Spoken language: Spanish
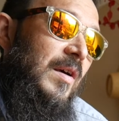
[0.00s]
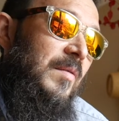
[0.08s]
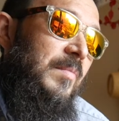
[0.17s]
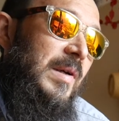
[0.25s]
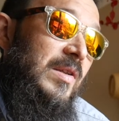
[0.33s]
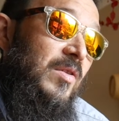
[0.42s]

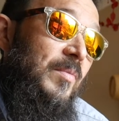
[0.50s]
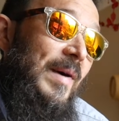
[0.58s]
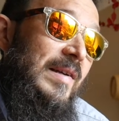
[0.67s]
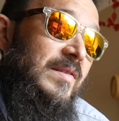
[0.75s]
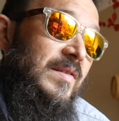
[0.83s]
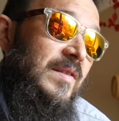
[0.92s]

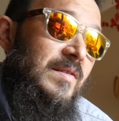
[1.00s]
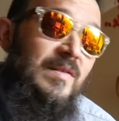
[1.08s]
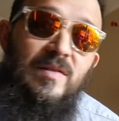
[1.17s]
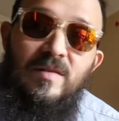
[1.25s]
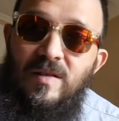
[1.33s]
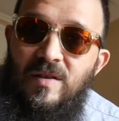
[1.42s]

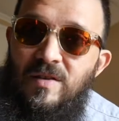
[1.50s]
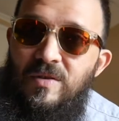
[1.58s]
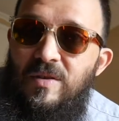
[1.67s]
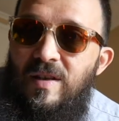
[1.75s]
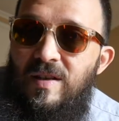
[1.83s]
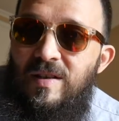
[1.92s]
Brettanomyces,
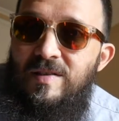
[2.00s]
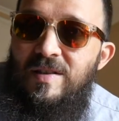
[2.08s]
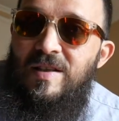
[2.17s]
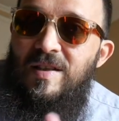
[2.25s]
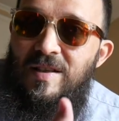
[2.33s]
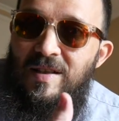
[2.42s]
con, es
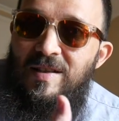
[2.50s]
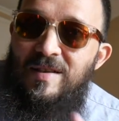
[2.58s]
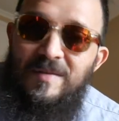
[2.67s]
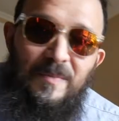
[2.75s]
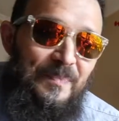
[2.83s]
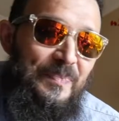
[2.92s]
decir,
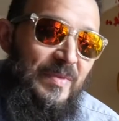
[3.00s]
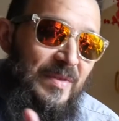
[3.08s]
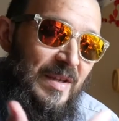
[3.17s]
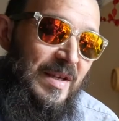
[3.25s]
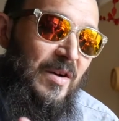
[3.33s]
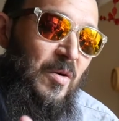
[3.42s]
tiene,
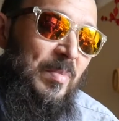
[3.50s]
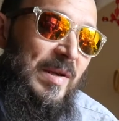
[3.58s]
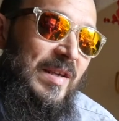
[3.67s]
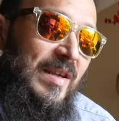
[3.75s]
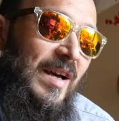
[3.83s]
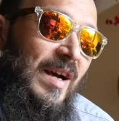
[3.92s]
tiene
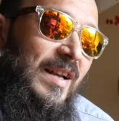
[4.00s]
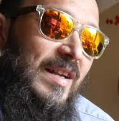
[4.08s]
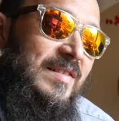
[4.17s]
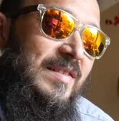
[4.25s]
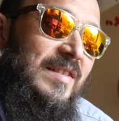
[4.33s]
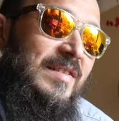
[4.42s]
complejidad
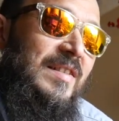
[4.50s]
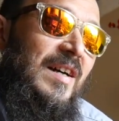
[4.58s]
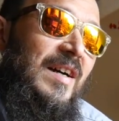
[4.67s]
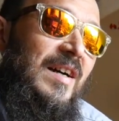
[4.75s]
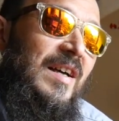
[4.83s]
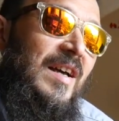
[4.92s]
gracias
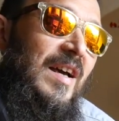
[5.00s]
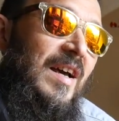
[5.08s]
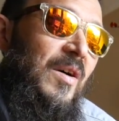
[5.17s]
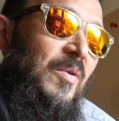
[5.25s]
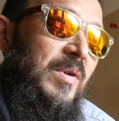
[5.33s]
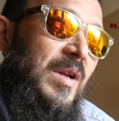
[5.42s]
a
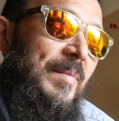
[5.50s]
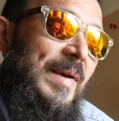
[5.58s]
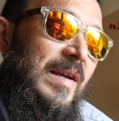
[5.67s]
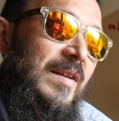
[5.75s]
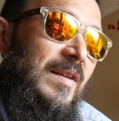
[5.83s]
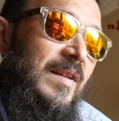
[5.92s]
una
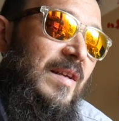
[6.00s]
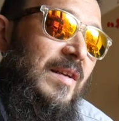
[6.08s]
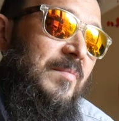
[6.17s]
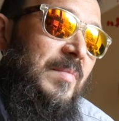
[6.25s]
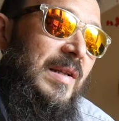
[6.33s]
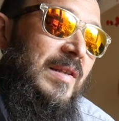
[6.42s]
mezcla
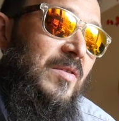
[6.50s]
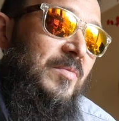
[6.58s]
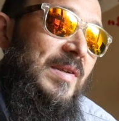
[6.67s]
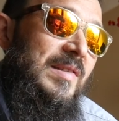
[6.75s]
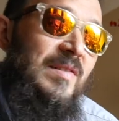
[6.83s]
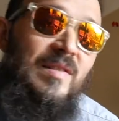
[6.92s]
de
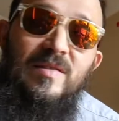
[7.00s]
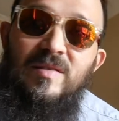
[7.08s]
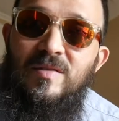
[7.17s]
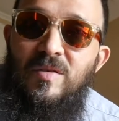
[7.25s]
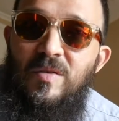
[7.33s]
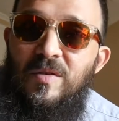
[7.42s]

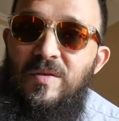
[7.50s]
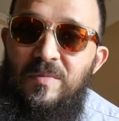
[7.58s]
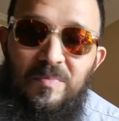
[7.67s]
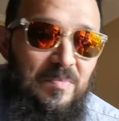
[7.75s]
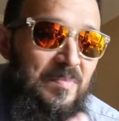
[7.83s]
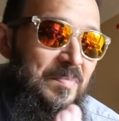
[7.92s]
Brettanomyces o
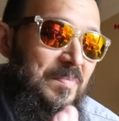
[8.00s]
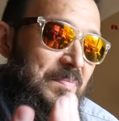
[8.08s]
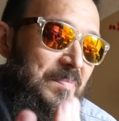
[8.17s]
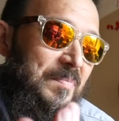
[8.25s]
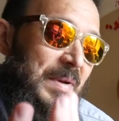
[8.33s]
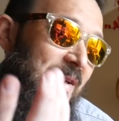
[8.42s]

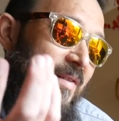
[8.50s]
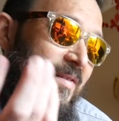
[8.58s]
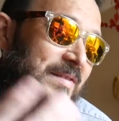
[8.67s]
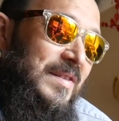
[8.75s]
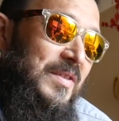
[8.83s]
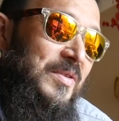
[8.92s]
Brett,
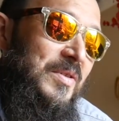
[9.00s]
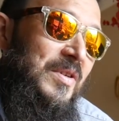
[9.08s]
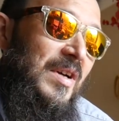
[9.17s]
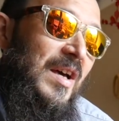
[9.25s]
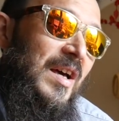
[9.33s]
¿cierto?